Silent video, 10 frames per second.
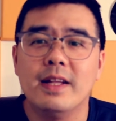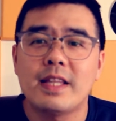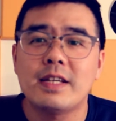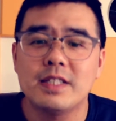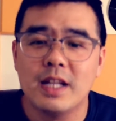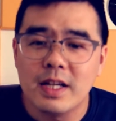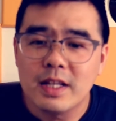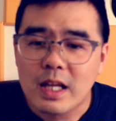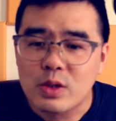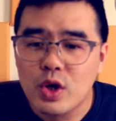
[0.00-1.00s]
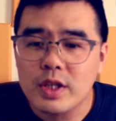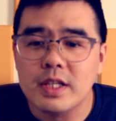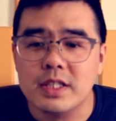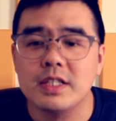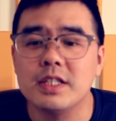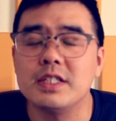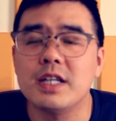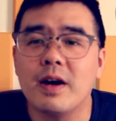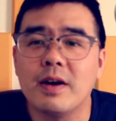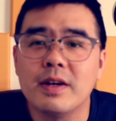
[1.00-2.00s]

但是呢，它穿在你的身上